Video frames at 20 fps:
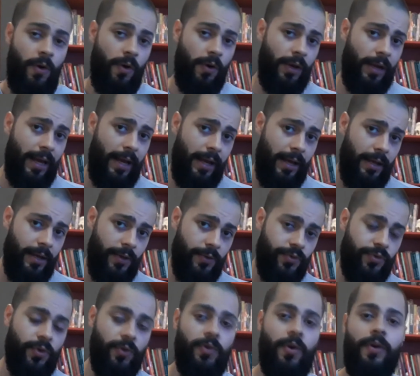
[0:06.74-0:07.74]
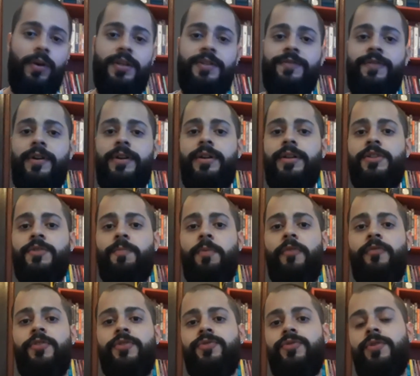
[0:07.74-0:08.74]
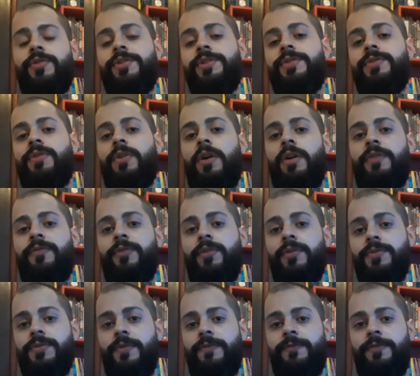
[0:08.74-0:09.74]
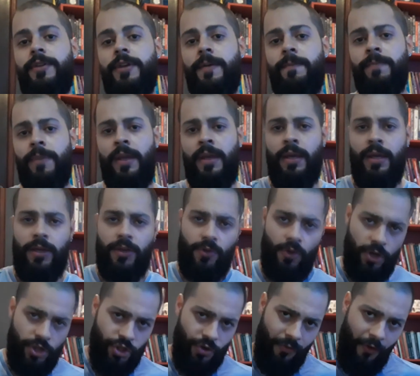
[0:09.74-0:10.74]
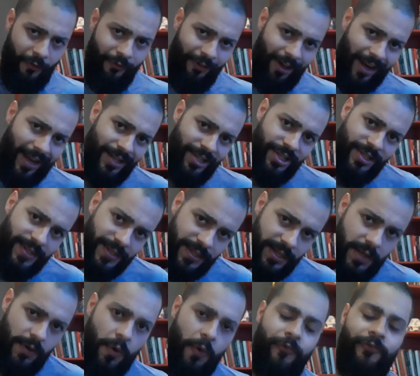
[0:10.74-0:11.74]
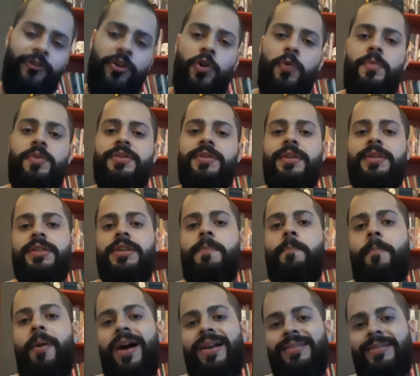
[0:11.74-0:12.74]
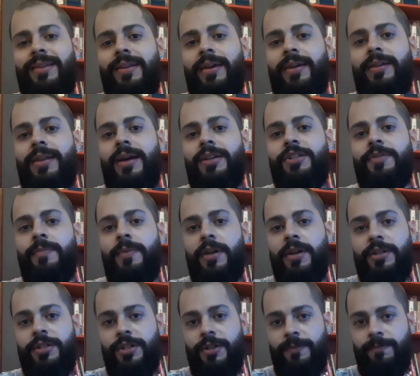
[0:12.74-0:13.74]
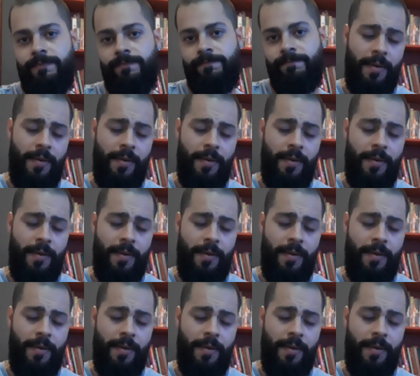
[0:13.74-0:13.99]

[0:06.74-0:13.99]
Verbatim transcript: Olá, eu sou Douglas Fernandes, professor de História e Filosofia, e hoje eu vou falar de cinco filmes que se passam na Idade Média.